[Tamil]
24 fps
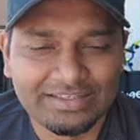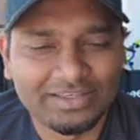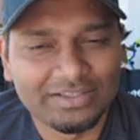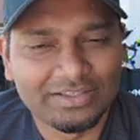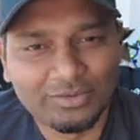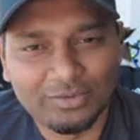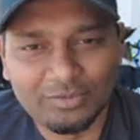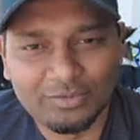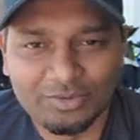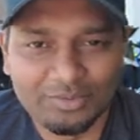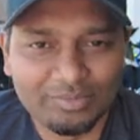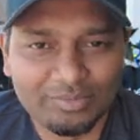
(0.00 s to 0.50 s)

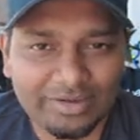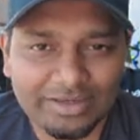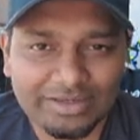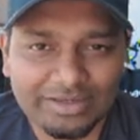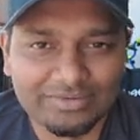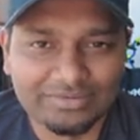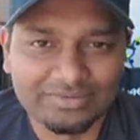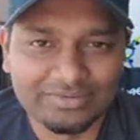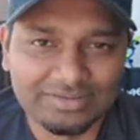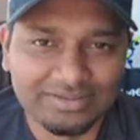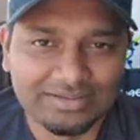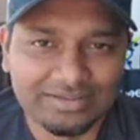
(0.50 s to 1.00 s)
ஏதோ ஒரு
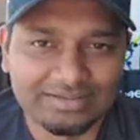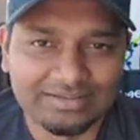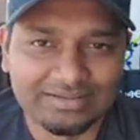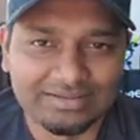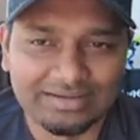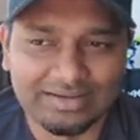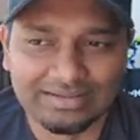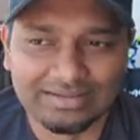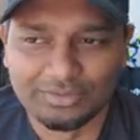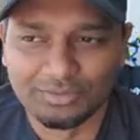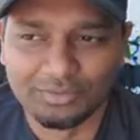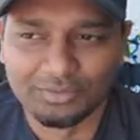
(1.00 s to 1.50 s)
பைக் வந்து அங்கே
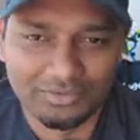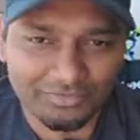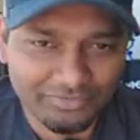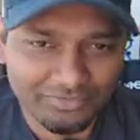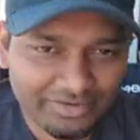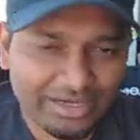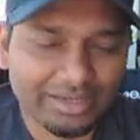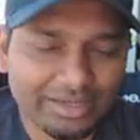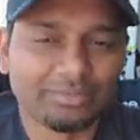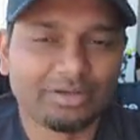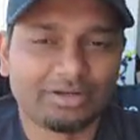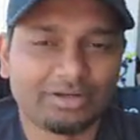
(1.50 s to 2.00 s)
அந்த ஒரு
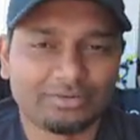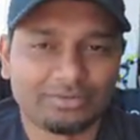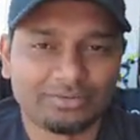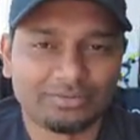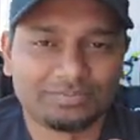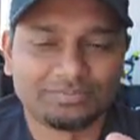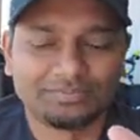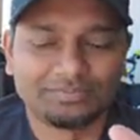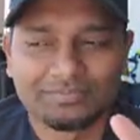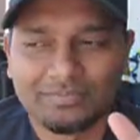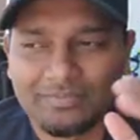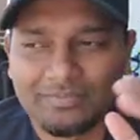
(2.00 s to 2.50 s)
ஃப்ரேமில்
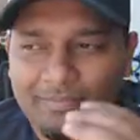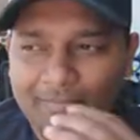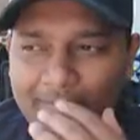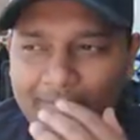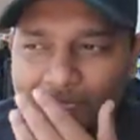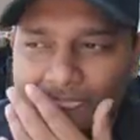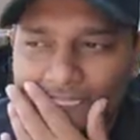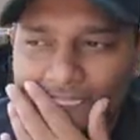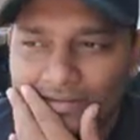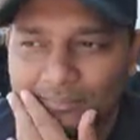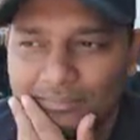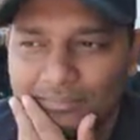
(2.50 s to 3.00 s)
இருக்கும்
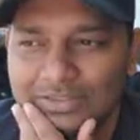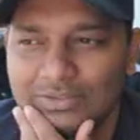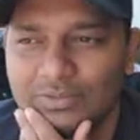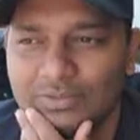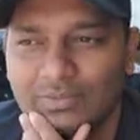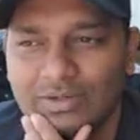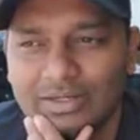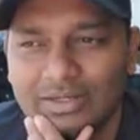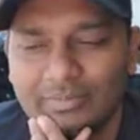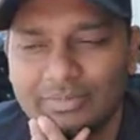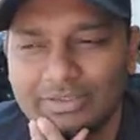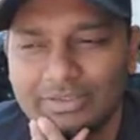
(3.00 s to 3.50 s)

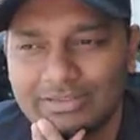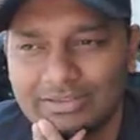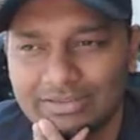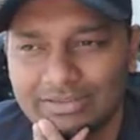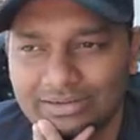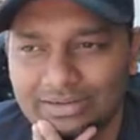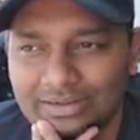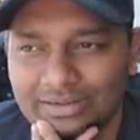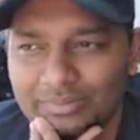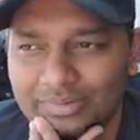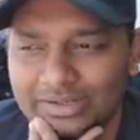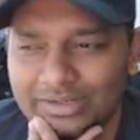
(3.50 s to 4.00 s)
மற்றவங்களுக்கு எப்படின்னு
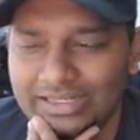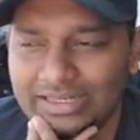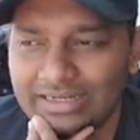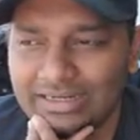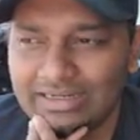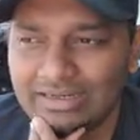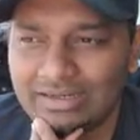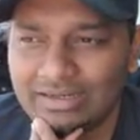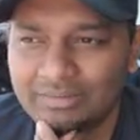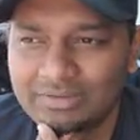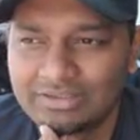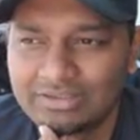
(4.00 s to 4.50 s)
தெரில பட்
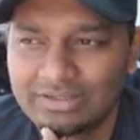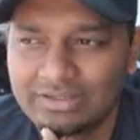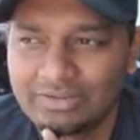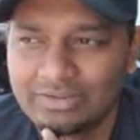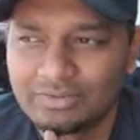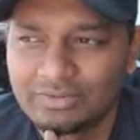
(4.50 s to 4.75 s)
எனக்கு அப்படி தான்